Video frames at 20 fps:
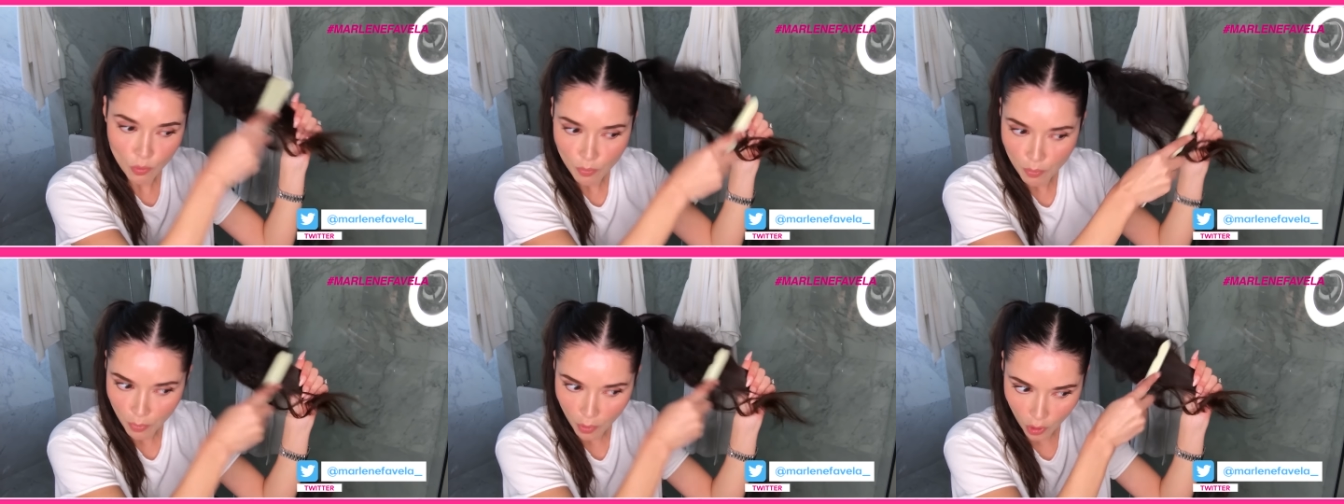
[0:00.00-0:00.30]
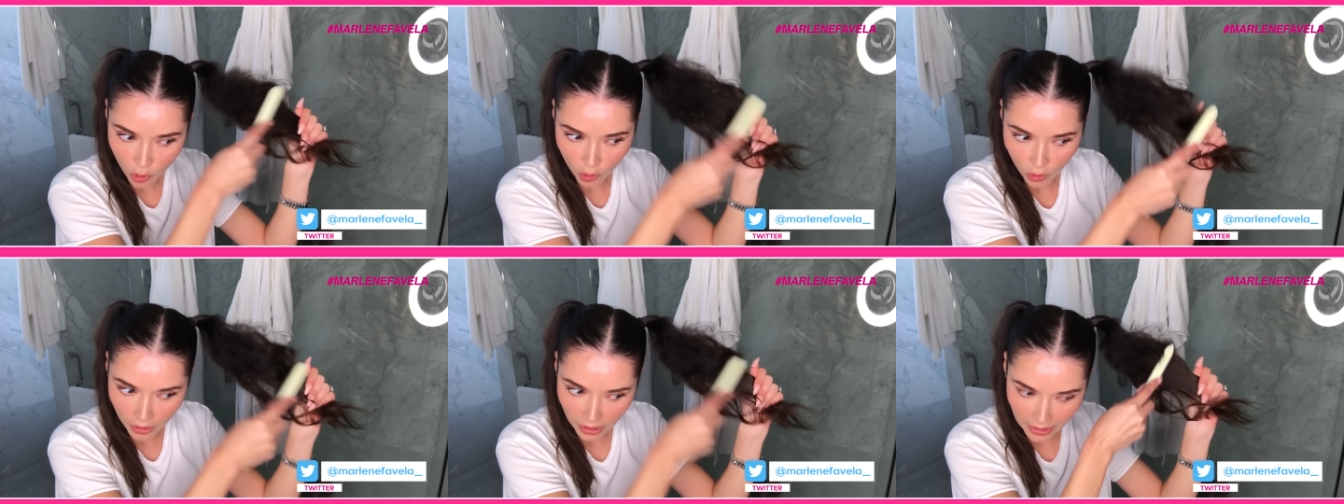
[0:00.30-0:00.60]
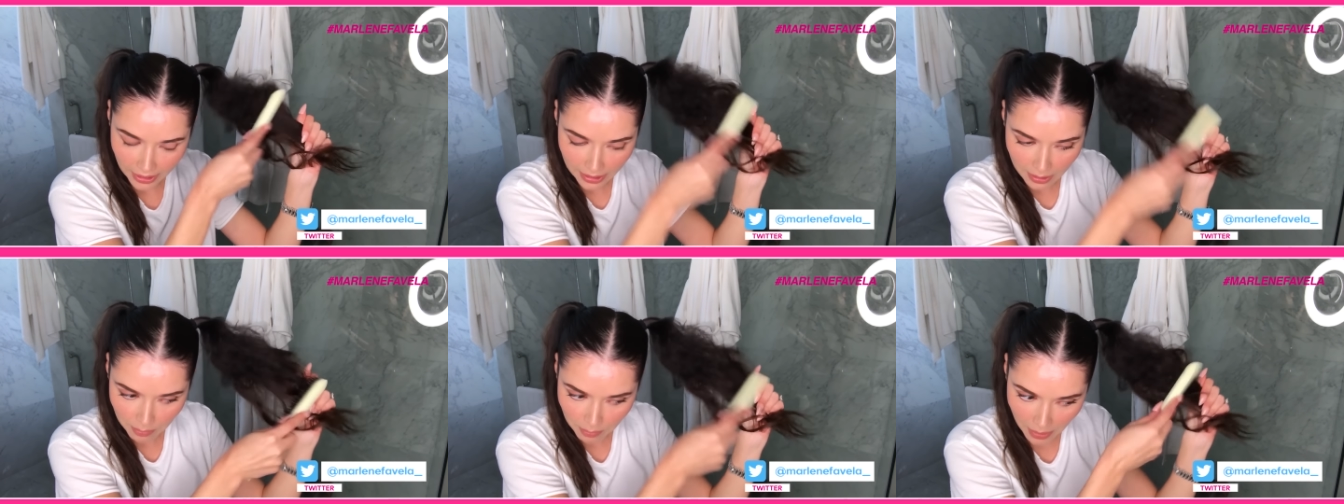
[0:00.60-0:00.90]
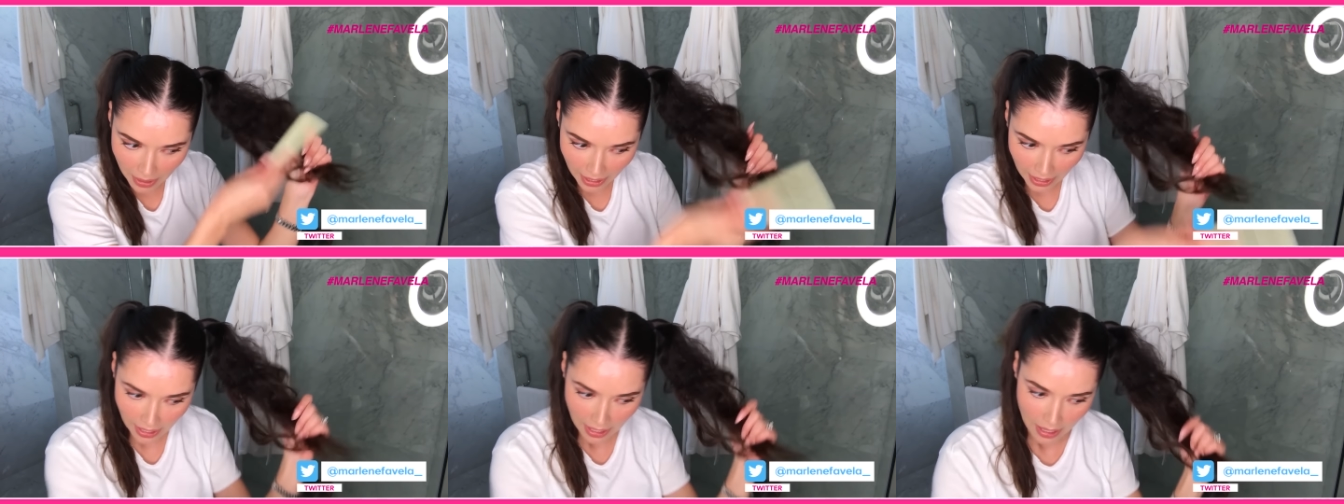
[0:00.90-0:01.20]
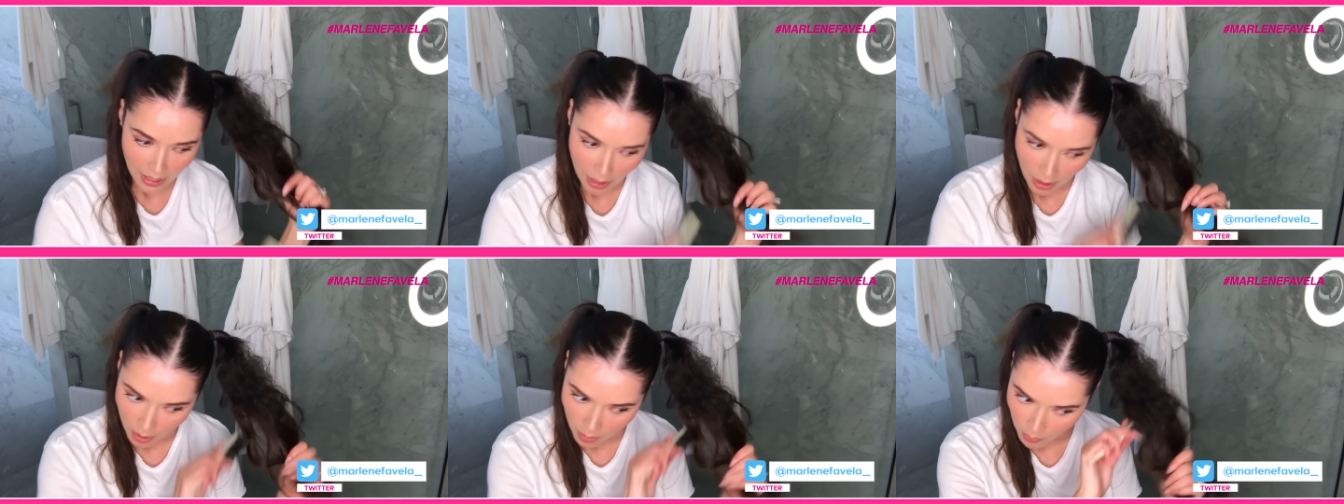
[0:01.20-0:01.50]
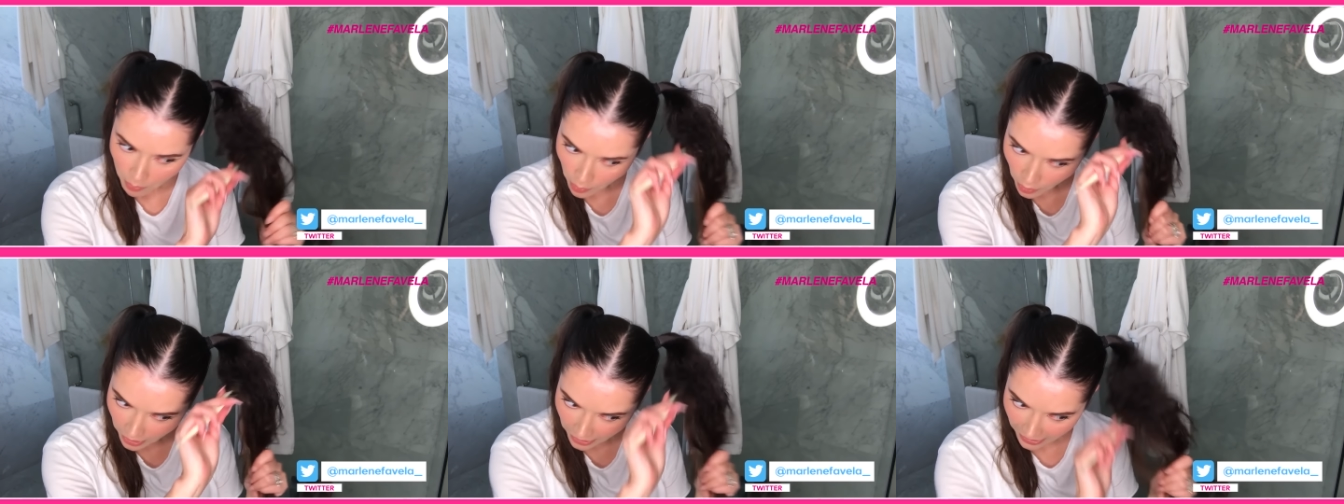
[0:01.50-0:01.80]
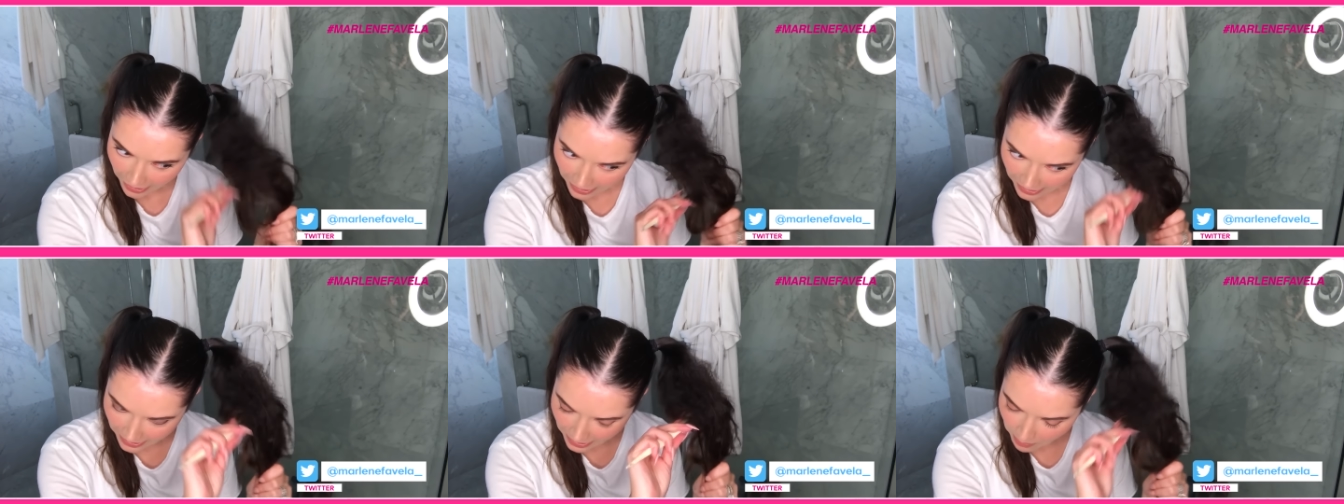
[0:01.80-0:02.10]
un poco de crepé.
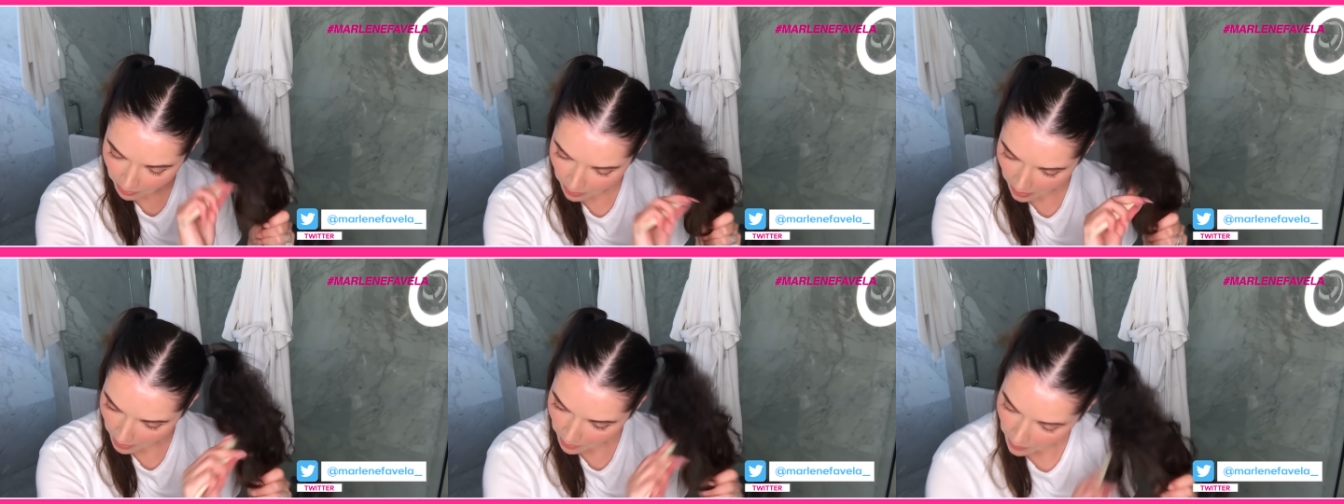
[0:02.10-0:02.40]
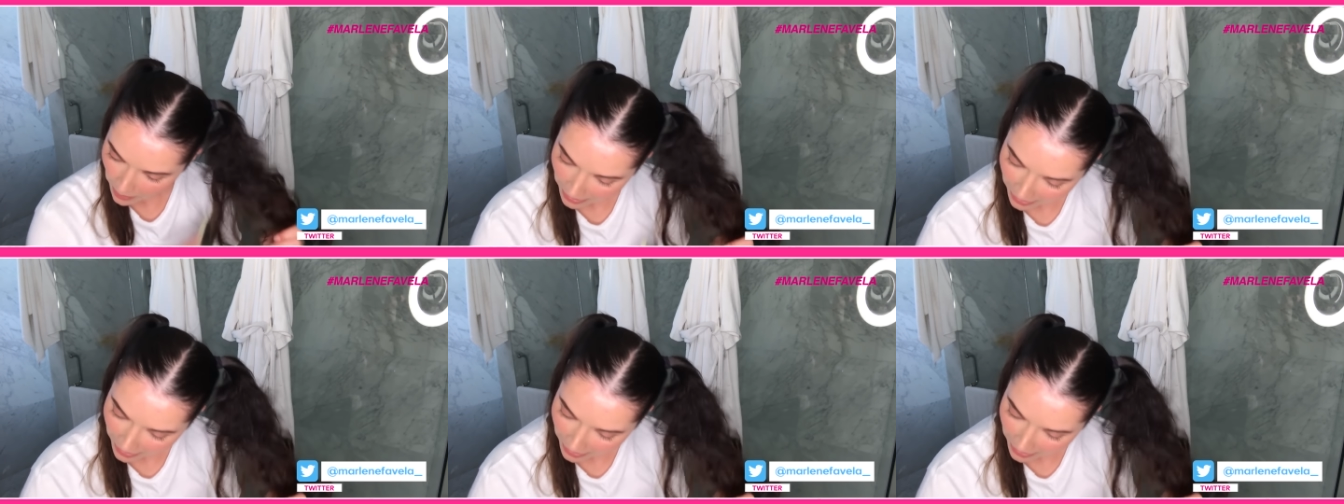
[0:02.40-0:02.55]
¿Por qué crepé?